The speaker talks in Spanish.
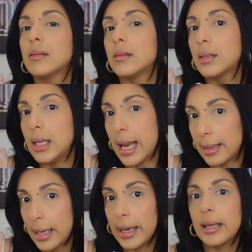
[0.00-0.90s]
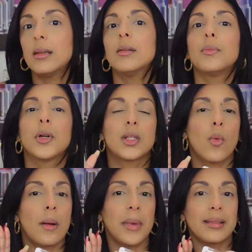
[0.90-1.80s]
si la tienen, pues
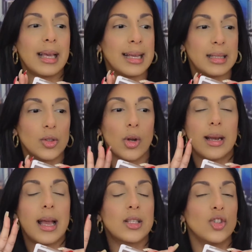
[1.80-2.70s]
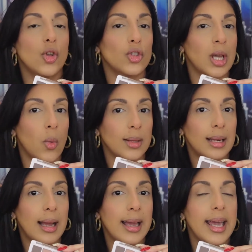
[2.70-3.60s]
igualmente estas tonalidades no se
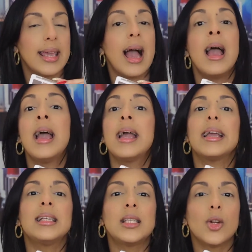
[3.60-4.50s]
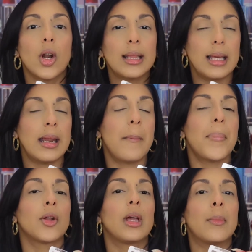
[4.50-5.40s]
encuentran en ella. Y si no la tienen,
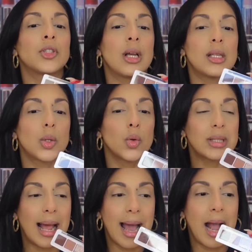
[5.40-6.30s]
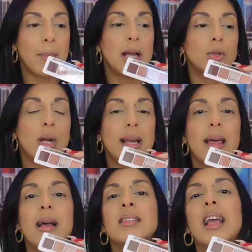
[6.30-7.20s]
pero digamos que les gusta la gama de
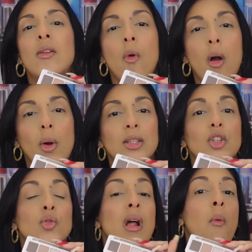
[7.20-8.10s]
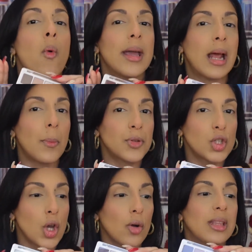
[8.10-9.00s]
tonalidades, en nueva cuenta es una buena
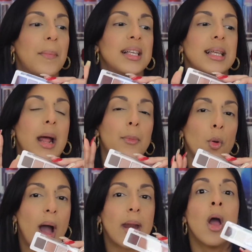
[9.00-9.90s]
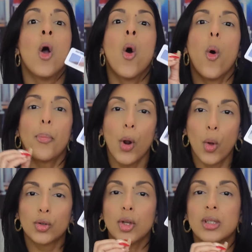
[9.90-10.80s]
opción de pasar a probar
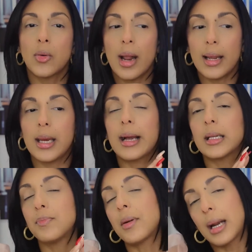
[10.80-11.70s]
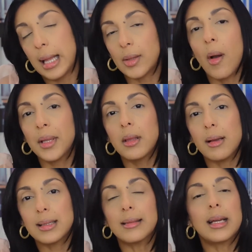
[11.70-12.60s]
productos de una línea que es relativamente
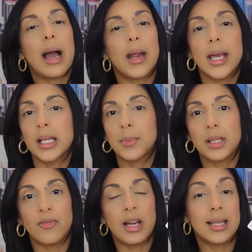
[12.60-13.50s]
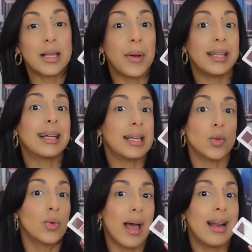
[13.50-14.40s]
bastante cara y en específico esta paleta que
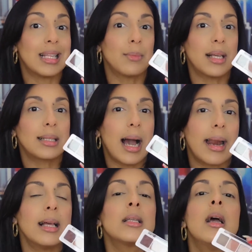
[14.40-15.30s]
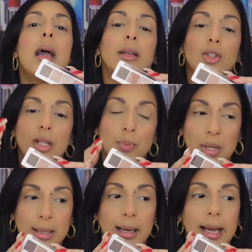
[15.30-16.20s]
es una de las más caras. Entonces
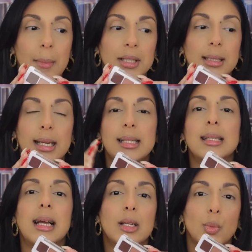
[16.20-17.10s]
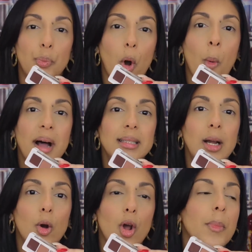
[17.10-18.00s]
pues técnicamente tienes esta que es un poco más
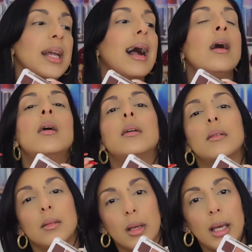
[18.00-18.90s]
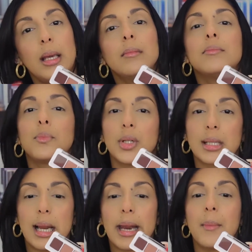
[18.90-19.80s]
económica y pues
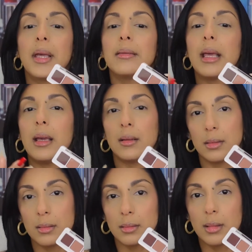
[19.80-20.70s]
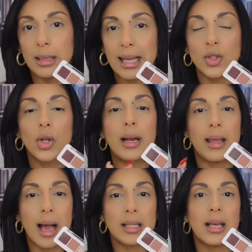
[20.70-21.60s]
claramente las
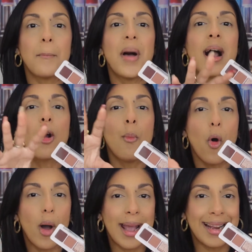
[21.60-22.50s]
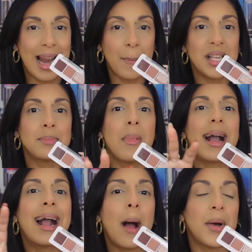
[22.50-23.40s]
tonalidades van como en la
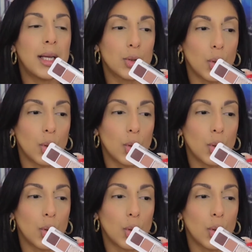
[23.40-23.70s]
misma gama de